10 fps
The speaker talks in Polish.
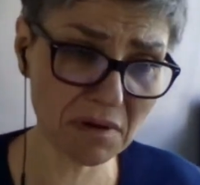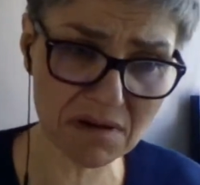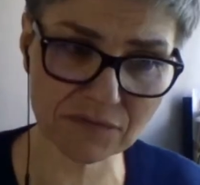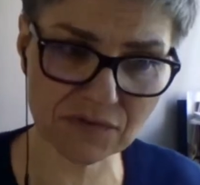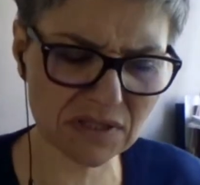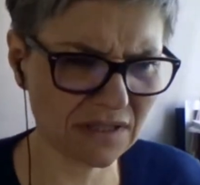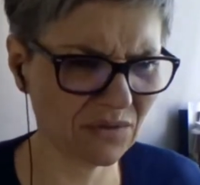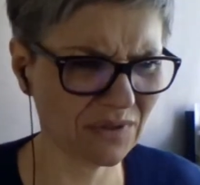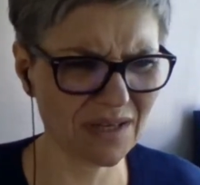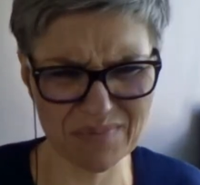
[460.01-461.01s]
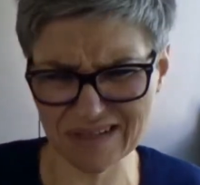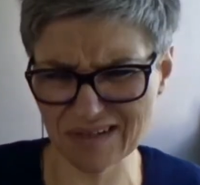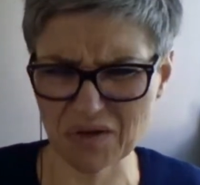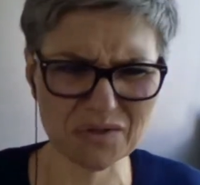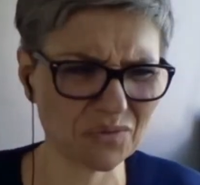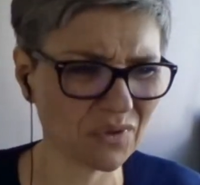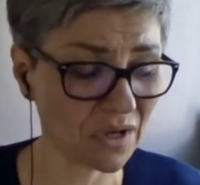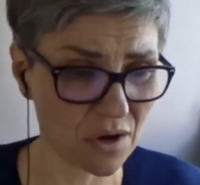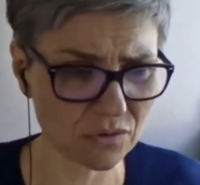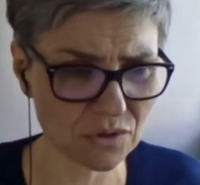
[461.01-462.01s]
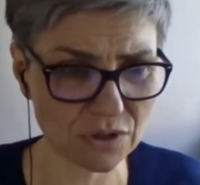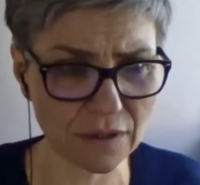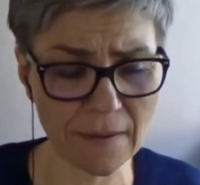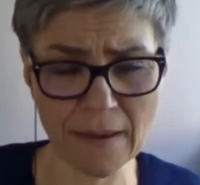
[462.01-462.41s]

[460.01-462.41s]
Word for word: o, wszyscy idą na niebiesko, o co tutaj chodzi?